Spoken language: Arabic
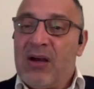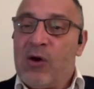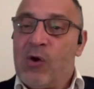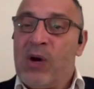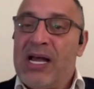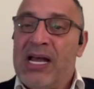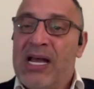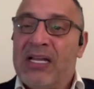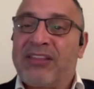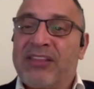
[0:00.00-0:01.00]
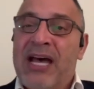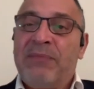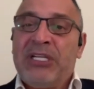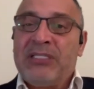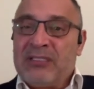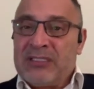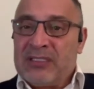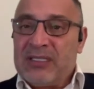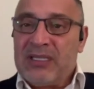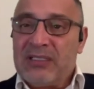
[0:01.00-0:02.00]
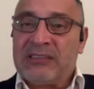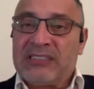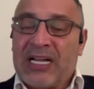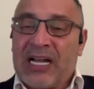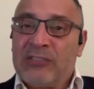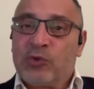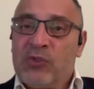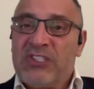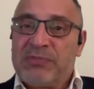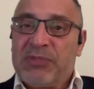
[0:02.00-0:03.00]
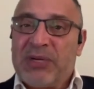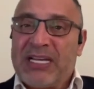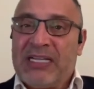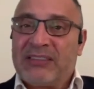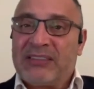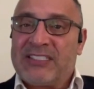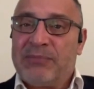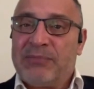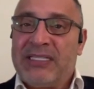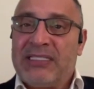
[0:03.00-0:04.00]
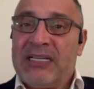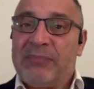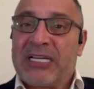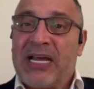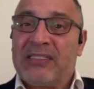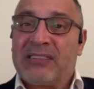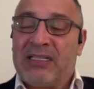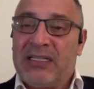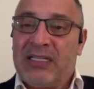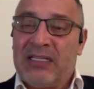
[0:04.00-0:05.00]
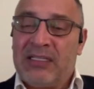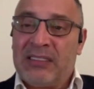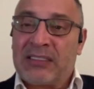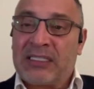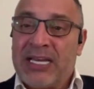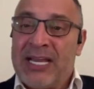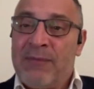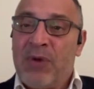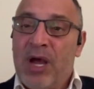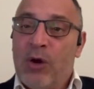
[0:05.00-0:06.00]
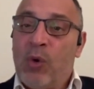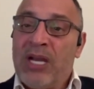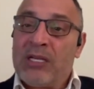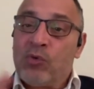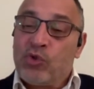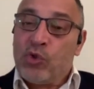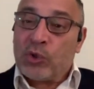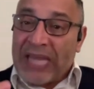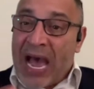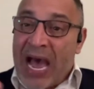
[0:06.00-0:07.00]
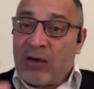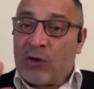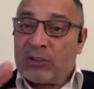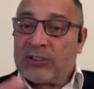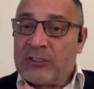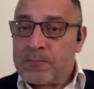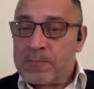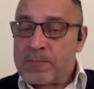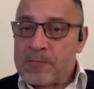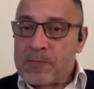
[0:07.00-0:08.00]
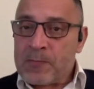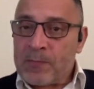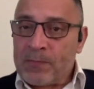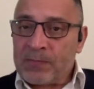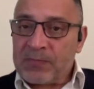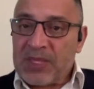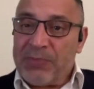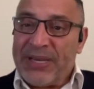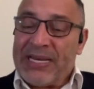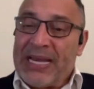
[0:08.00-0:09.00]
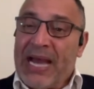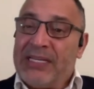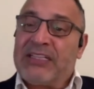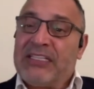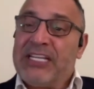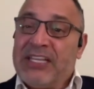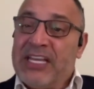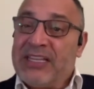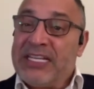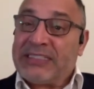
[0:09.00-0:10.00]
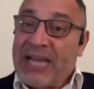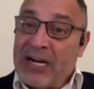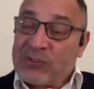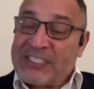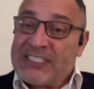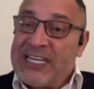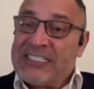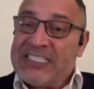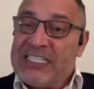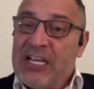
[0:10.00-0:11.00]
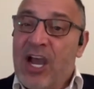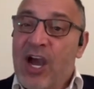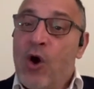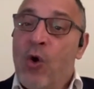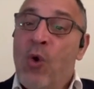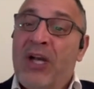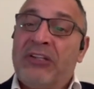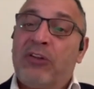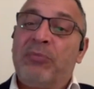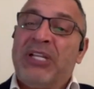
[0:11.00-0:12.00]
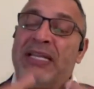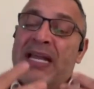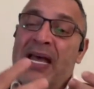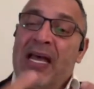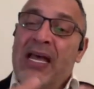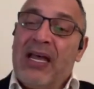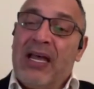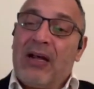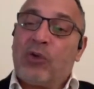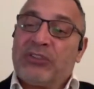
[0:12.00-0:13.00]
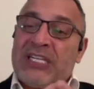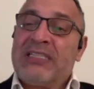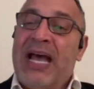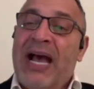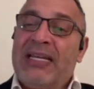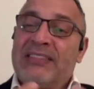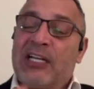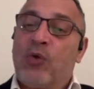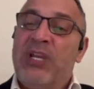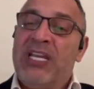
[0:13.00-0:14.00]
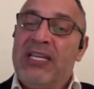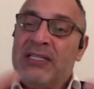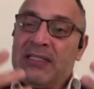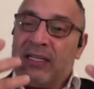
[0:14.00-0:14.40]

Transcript: هو ضامن لانتقال تونس من مرحله الاستبداد الى مرحله الانقلاب وان وجود تعاقد نعم. بين العائلات الثلاثه هذه تعاقد سياسي هو اللي يضمن لنا قدرتنا على تكوين